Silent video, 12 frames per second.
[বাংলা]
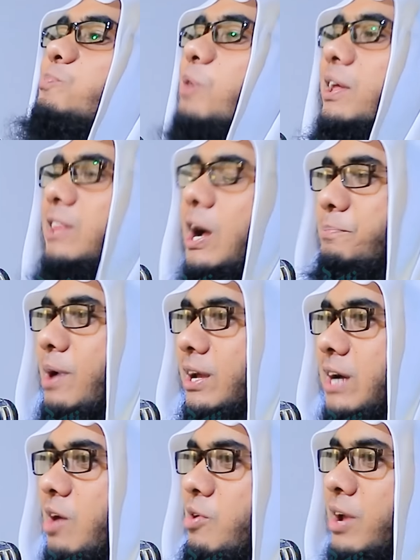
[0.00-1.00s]
উপরে থাকবার
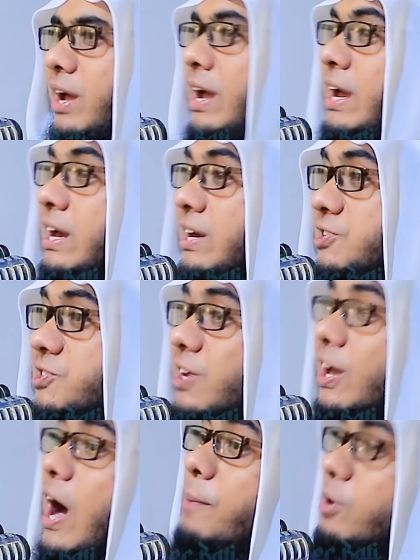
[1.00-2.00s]
কারণে
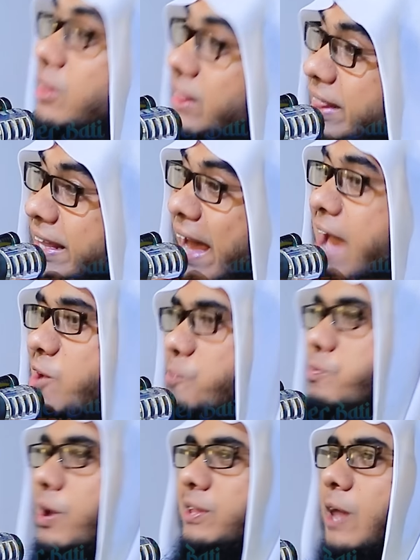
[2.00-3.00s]
ইস্তেকামত ন্যায়ের
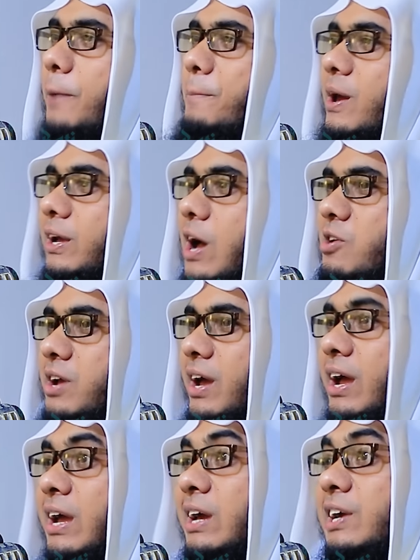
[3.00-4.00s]
উপরে থাকবার কারণে
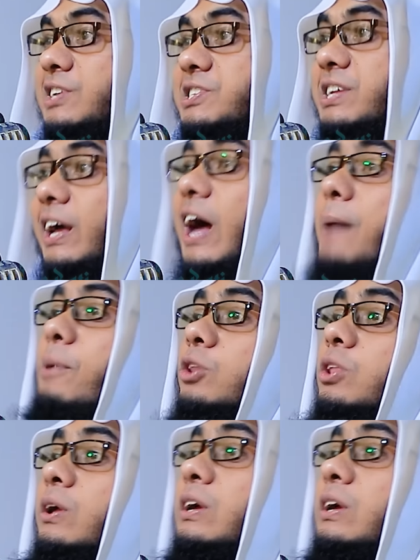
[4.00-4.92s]
ইস্তেকামত